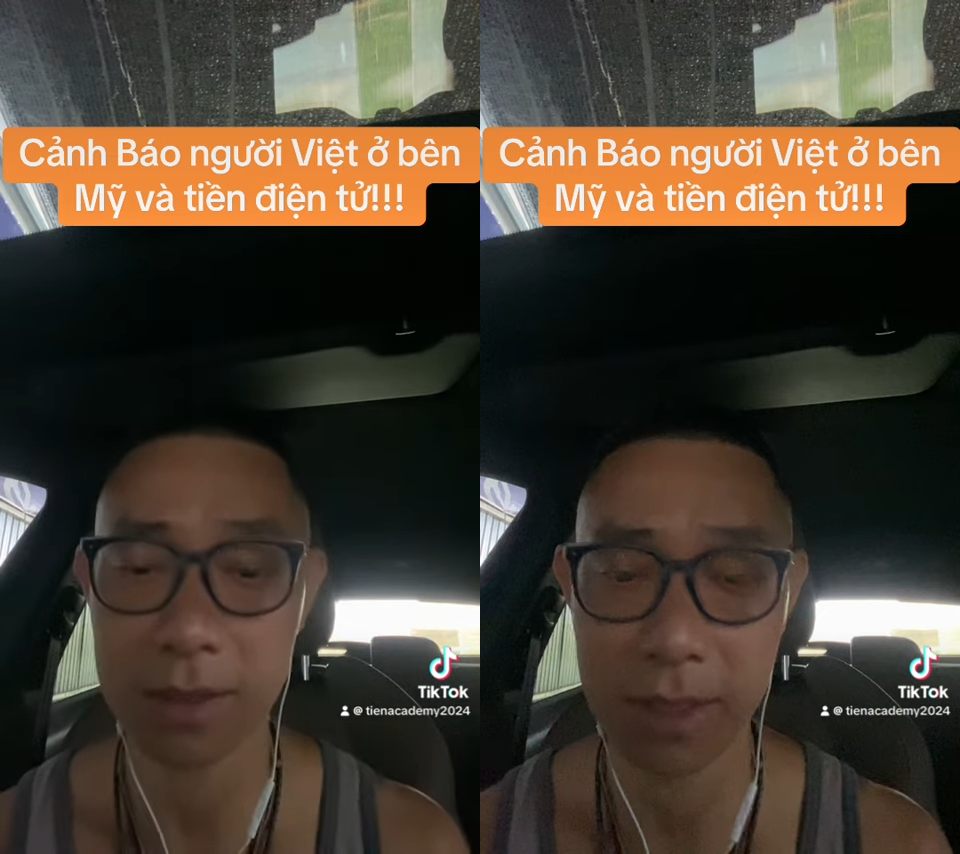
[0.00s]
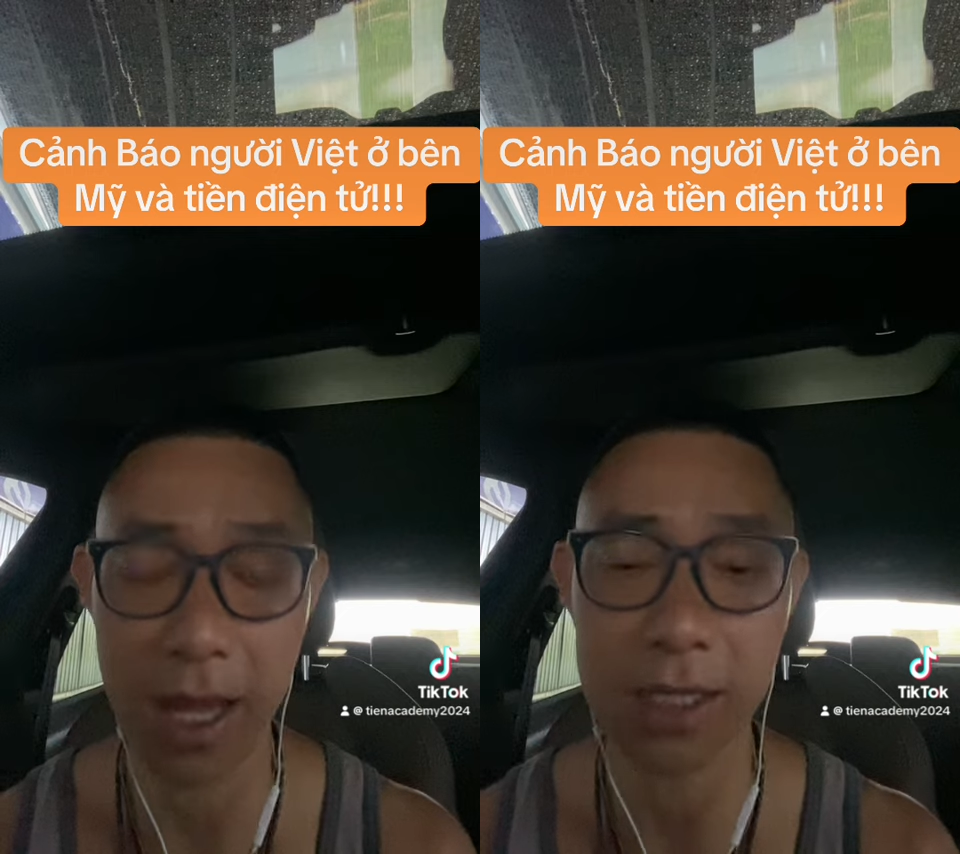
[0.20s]

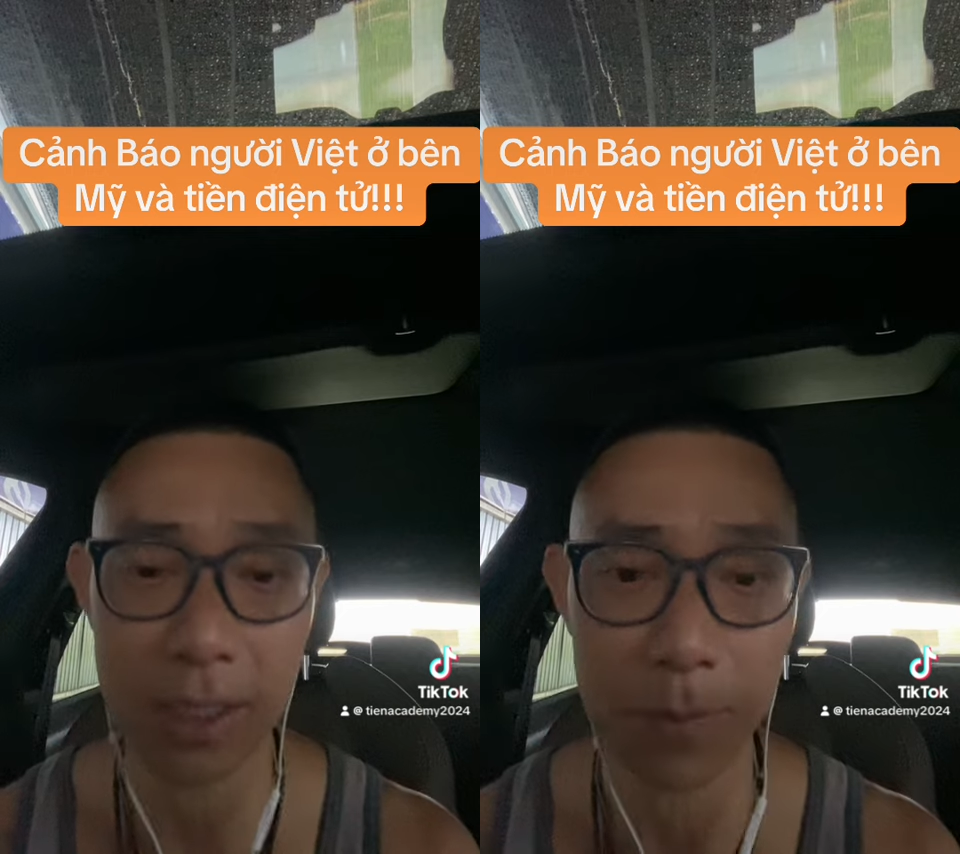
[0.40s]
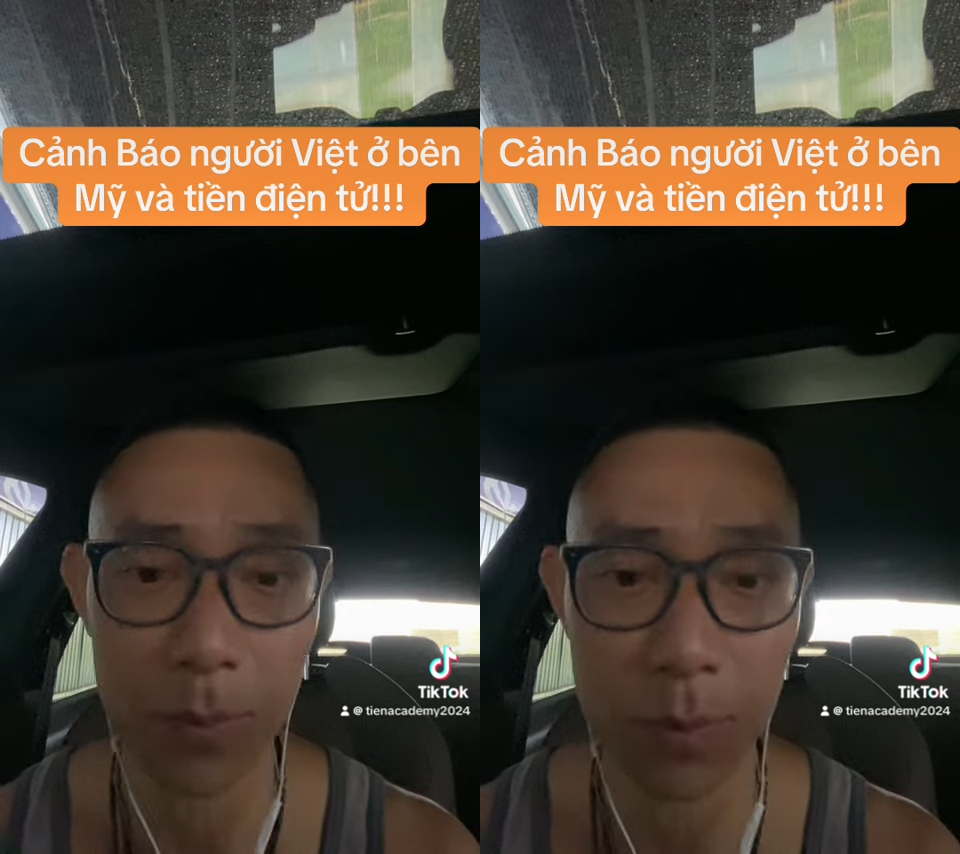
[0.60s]
giá nó
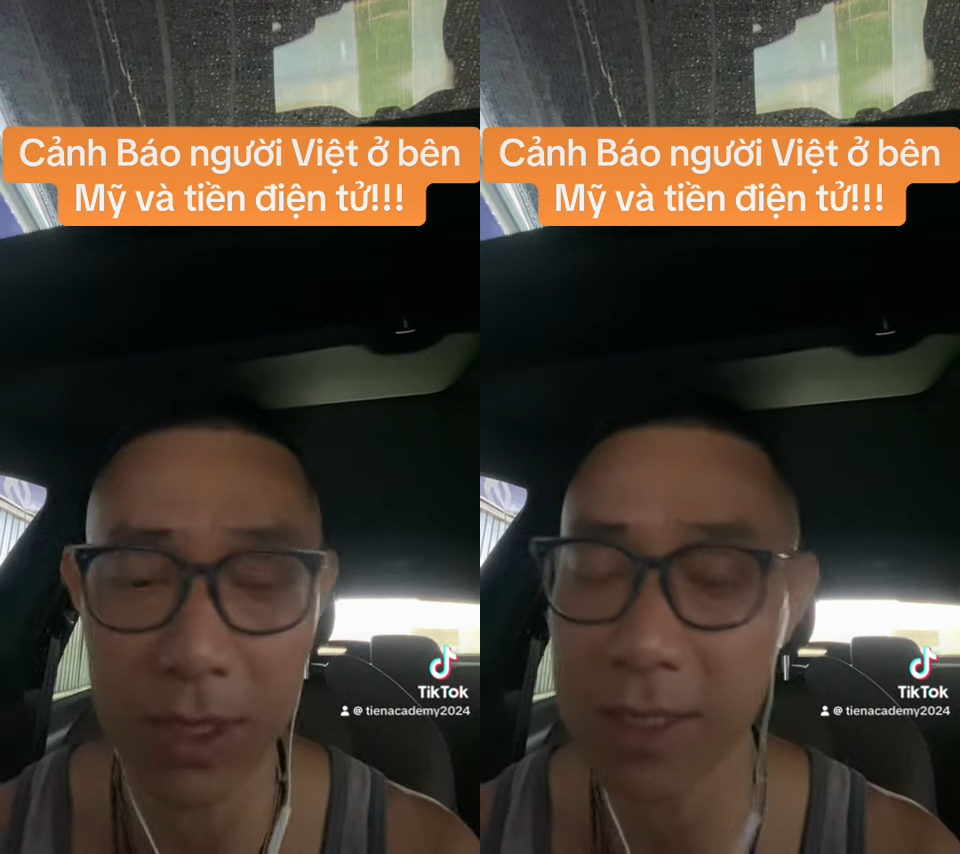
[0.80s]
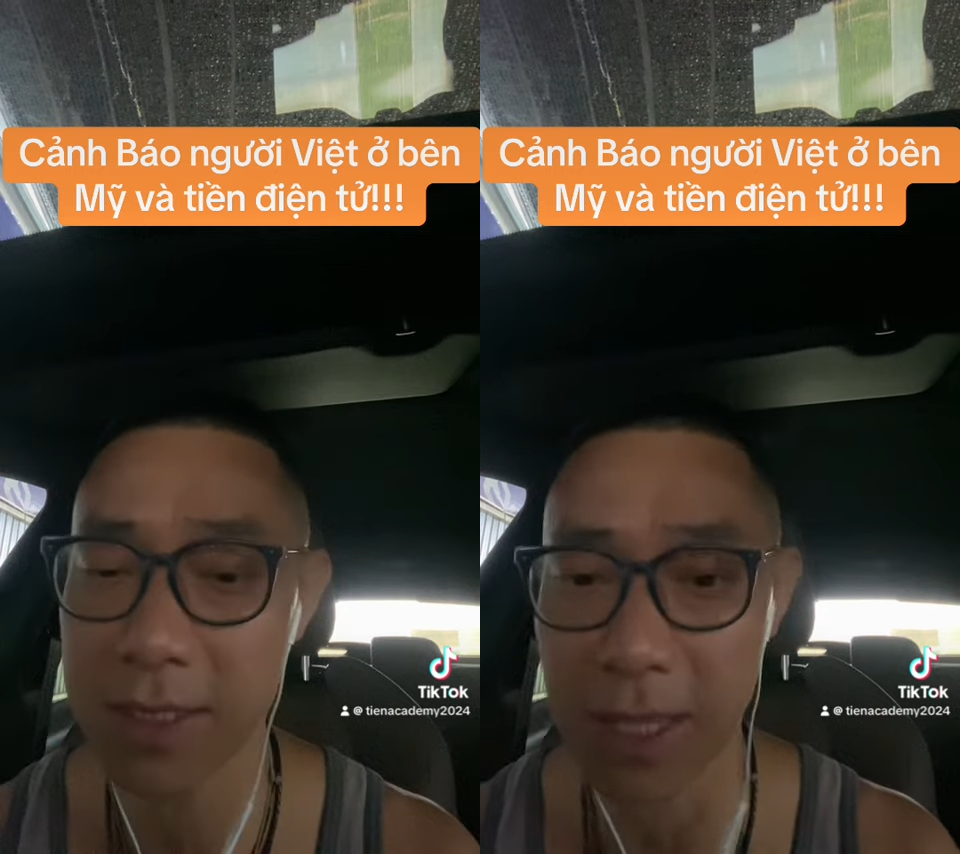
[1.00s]
sập
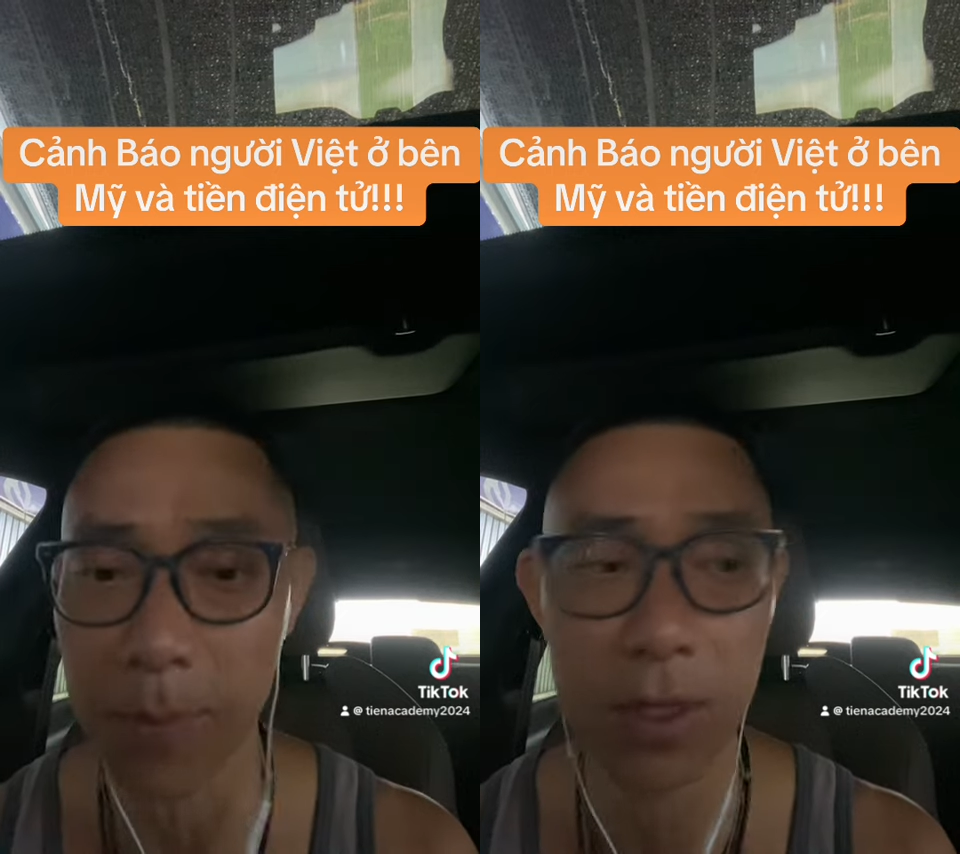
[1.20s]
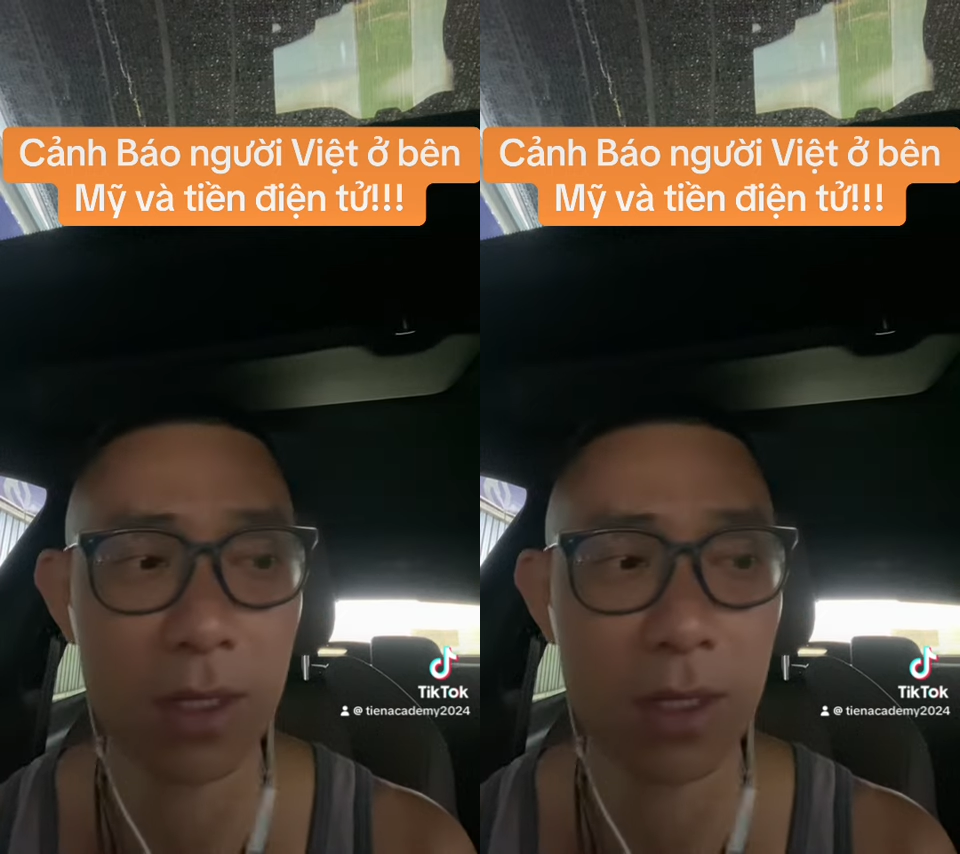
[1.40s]
BTC sập